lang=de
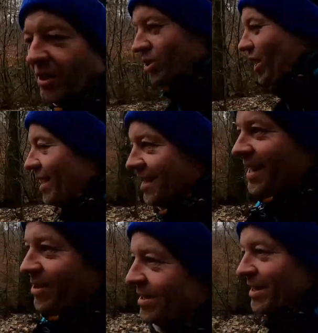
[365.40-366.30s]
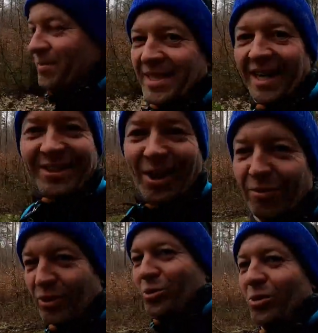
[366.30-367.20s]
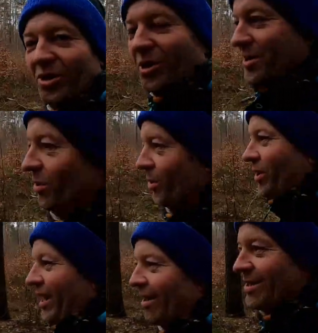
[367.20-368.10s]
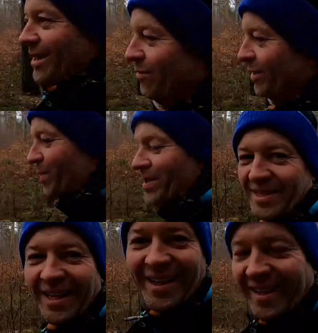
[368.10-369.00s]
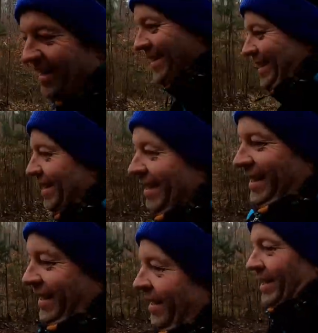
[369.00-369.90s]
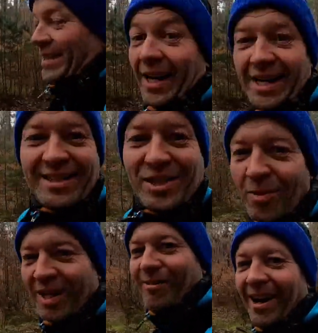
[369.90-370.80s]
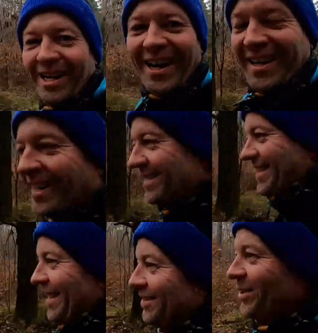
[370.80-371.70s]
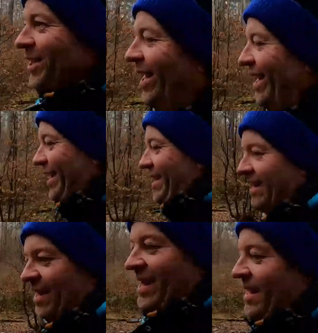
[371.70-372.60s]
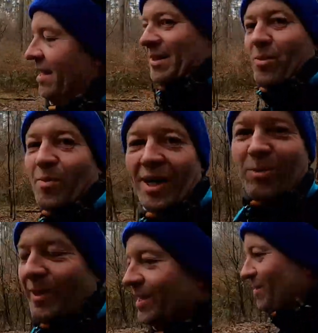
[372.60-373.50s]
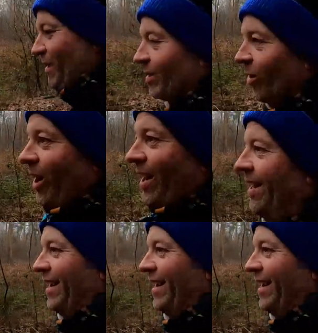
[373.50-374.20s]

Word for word: Wir schalten aus dem Zeitraffer-Studio zurück raus auf die Piste. Hier hat sich mittlerweile einiges geändert. Zum Beispiel das Wetter.